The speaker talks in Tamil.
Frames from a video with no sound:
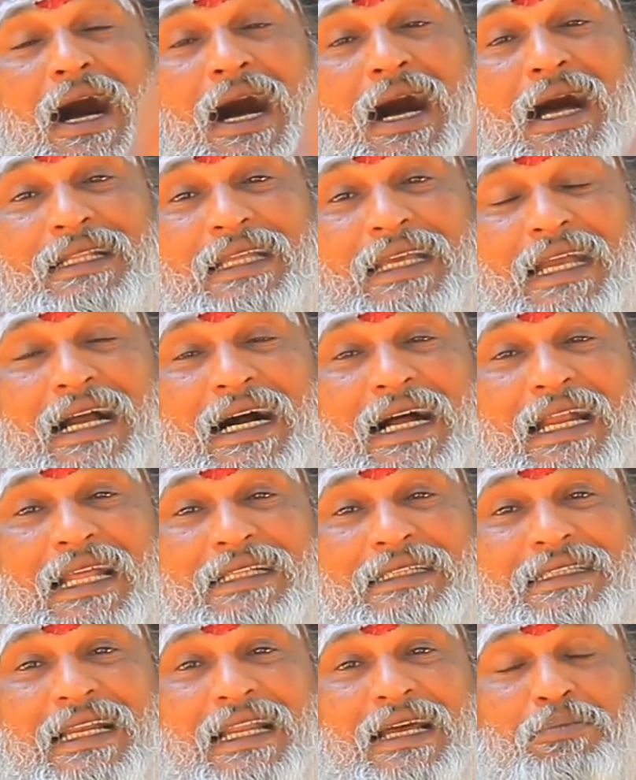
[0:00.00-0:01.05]
ஆதி
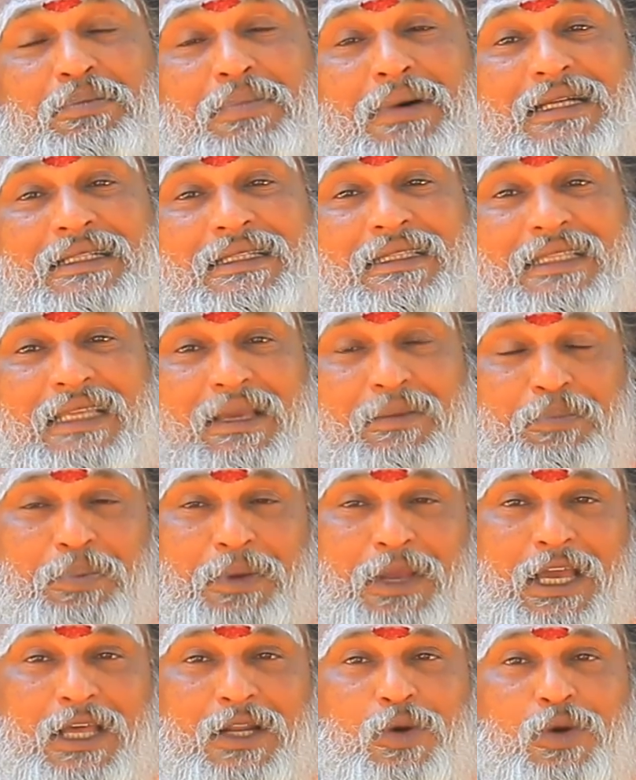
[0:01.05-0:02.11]
காலத்தில் பக்தி
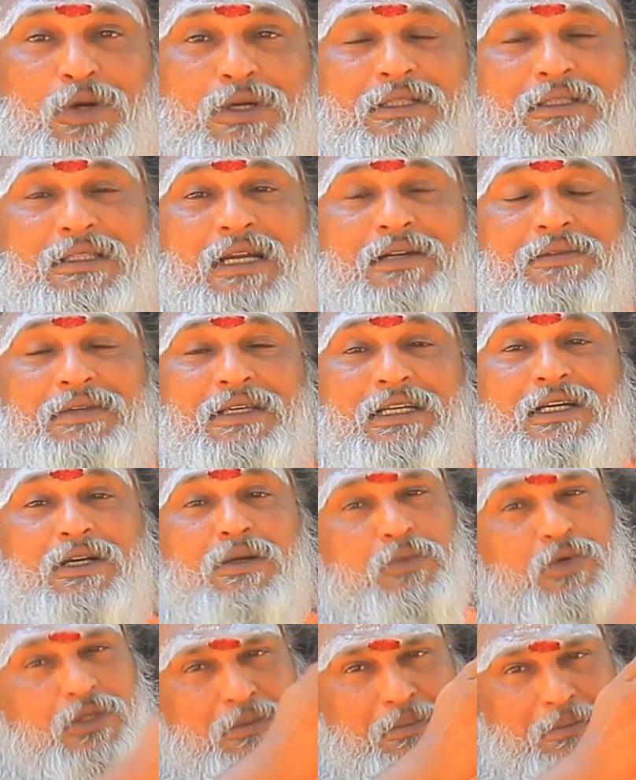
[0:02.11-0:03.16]
பேரோடு தழுவி
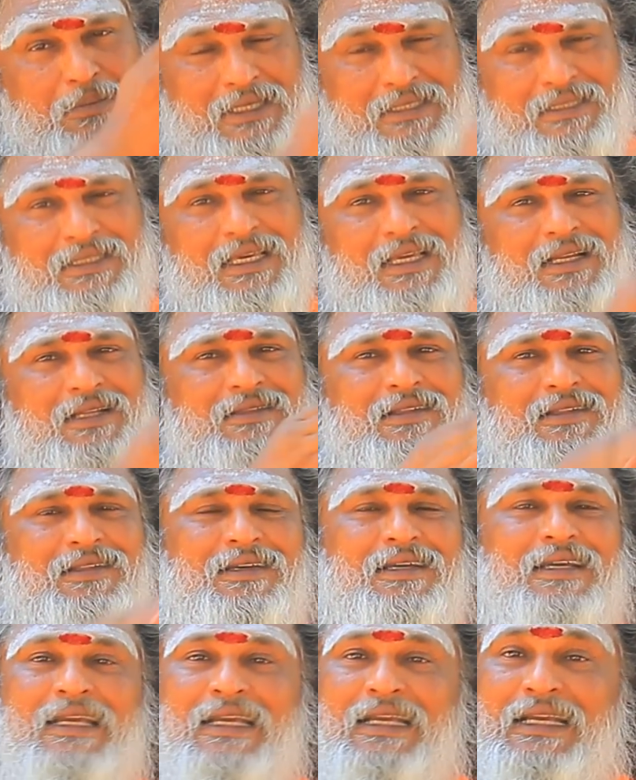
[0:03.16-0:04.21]
இருக்கும்போது பக்தி
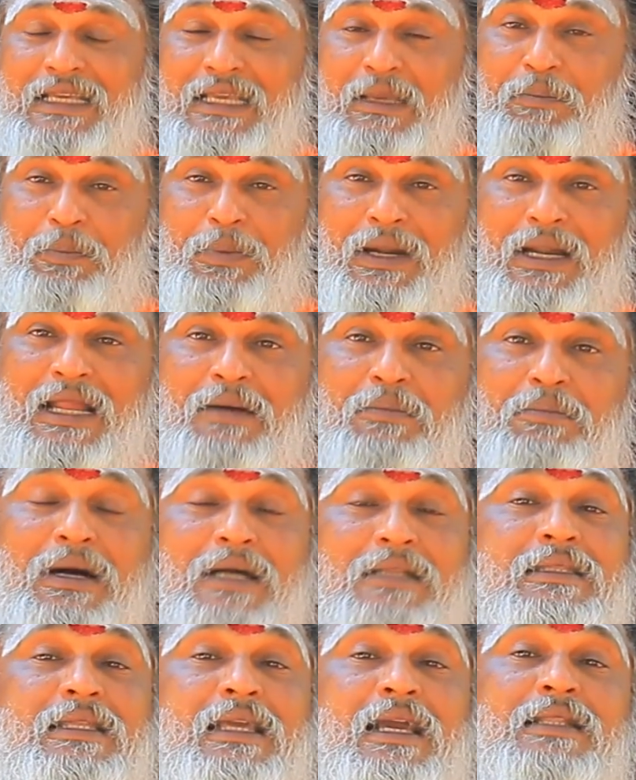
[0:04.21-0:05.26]
இருந்தது இப்பெல்லாம்
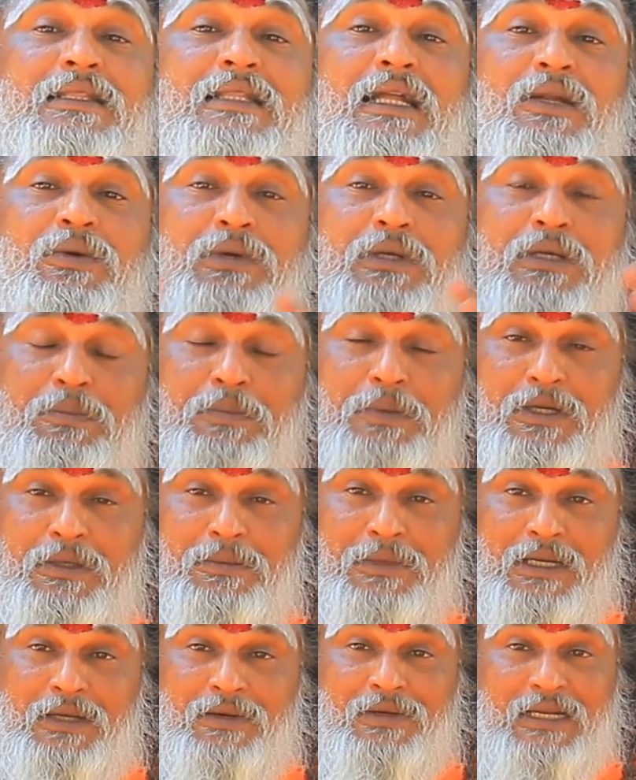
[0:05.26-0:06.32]
பக்தி அந்த அளவுக்கு
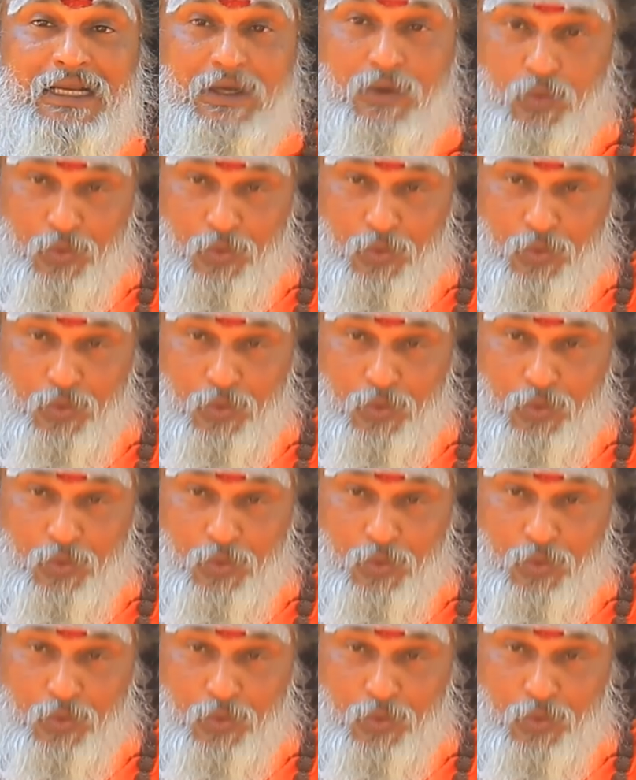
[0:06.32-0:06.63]
பெருமளவில்